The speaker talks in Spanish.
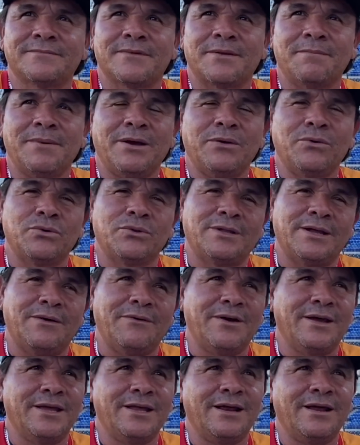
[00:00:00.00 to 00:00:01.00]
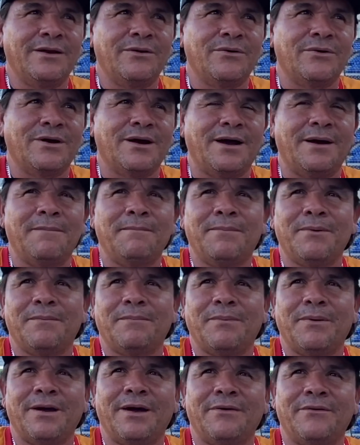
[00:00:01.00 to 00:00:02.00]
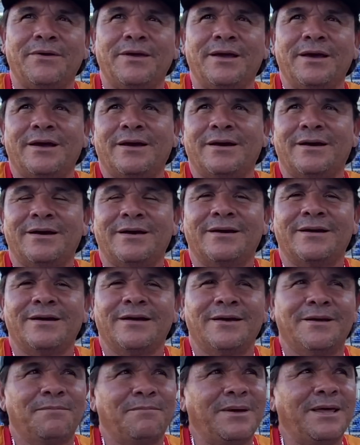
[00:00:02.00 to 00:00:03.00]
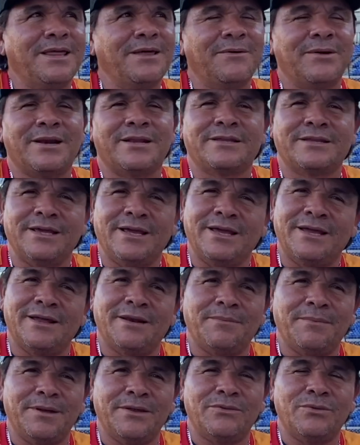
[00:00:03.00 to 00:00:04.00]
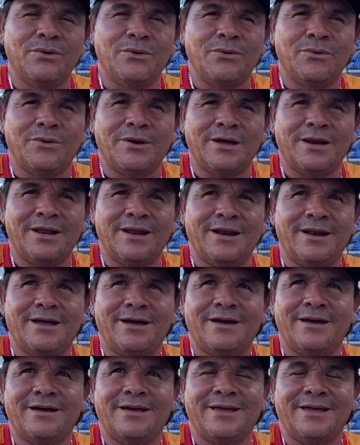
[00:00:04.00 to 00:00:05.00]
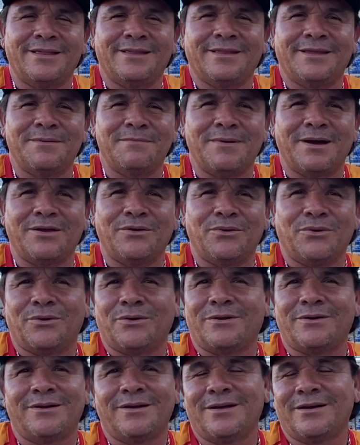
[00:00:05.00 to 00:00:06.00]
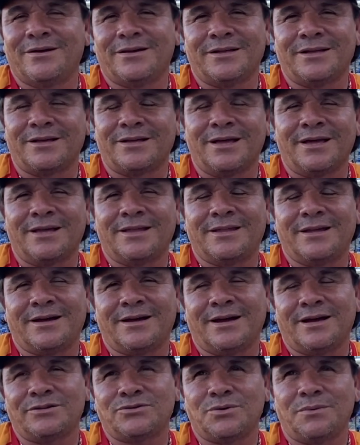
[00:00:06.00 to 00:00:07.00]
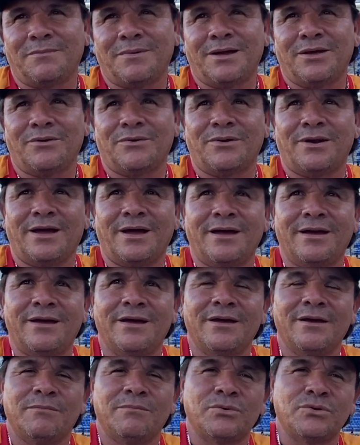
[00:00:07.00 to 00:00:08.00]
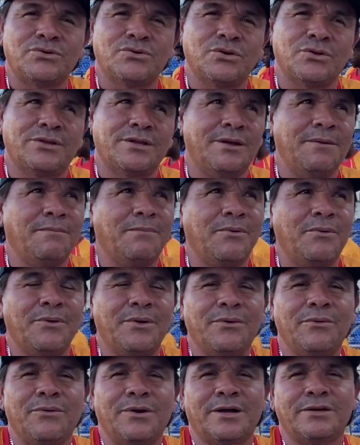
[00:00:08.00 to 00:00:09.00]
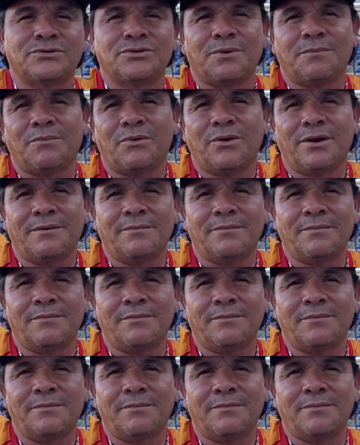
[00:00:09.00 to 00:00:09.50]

Me gustaba ir a los campos, pues había, me divertía ir viendo jugar a la gente mayor, en, este caso mayorada. Mucho tiempo vi jugar softball